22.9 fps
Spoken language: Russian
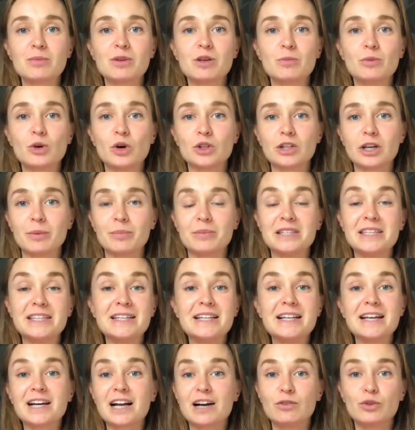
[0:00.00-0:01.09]
ребенком, ни
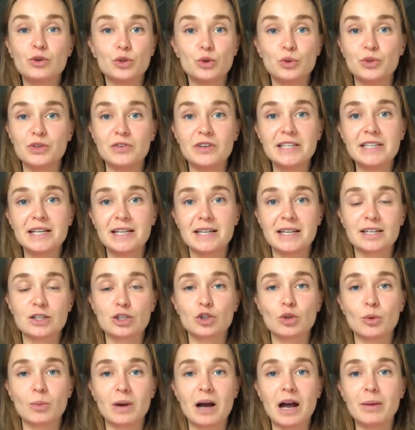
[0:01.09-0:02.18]
для кого не удивительно,
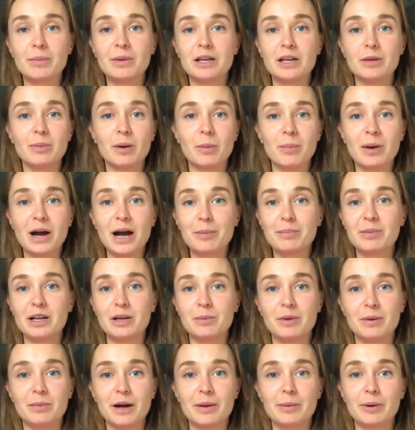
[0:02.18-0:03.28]
что мама, либо папа,
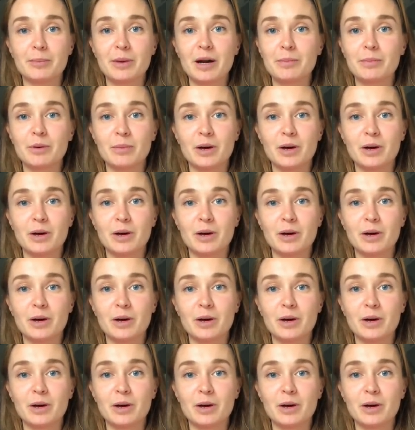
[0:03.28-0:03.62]
либо мама, папа,